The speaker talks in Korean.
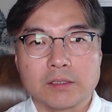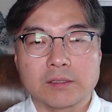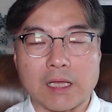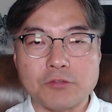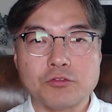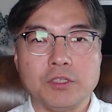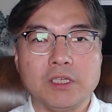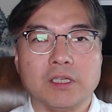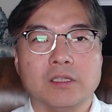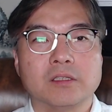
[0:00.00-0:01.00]

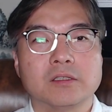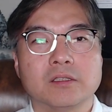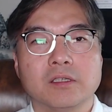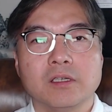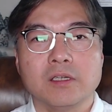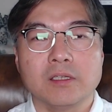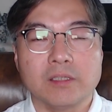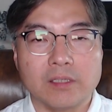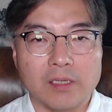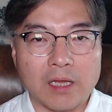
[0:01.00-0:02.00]
단순히
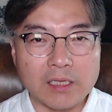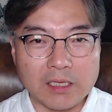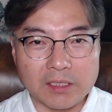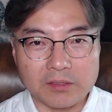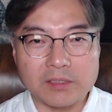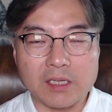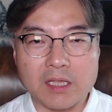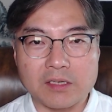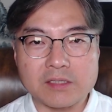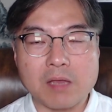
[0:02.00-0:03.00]
하나님께서 내게
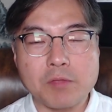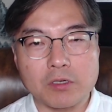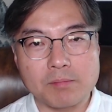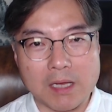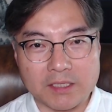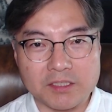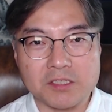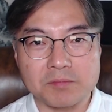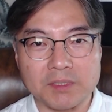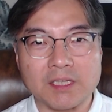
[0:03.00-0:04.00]
이런 사명을
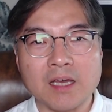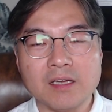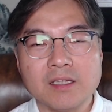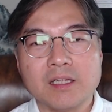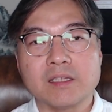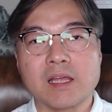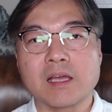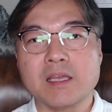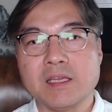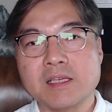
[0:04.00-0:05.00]
맡기셨습니다. 내가
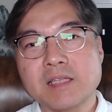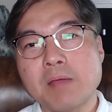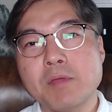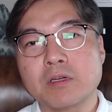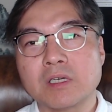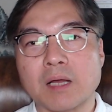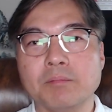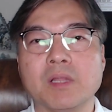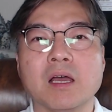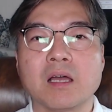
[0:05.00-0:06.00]
이 사명을
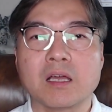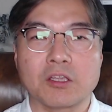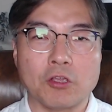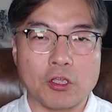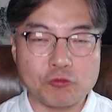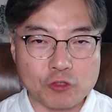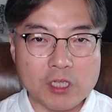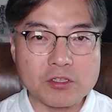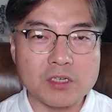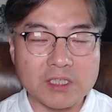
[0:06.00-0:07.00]
감당하기 위해
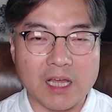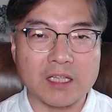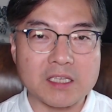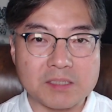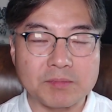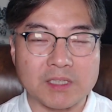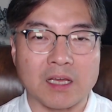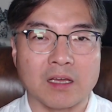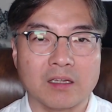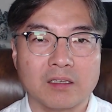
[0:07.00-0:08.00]
최선을
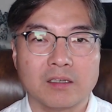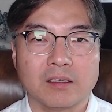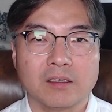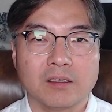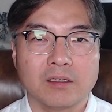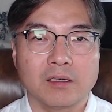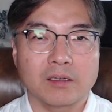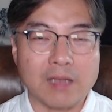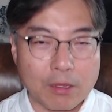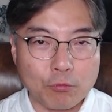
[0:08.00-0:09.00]
다하겠습니다.
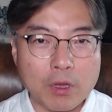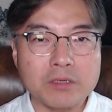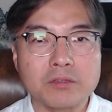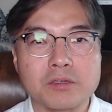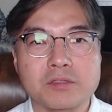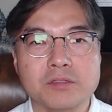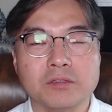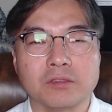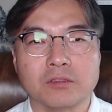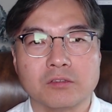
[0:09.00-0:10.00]
라고 하는 것은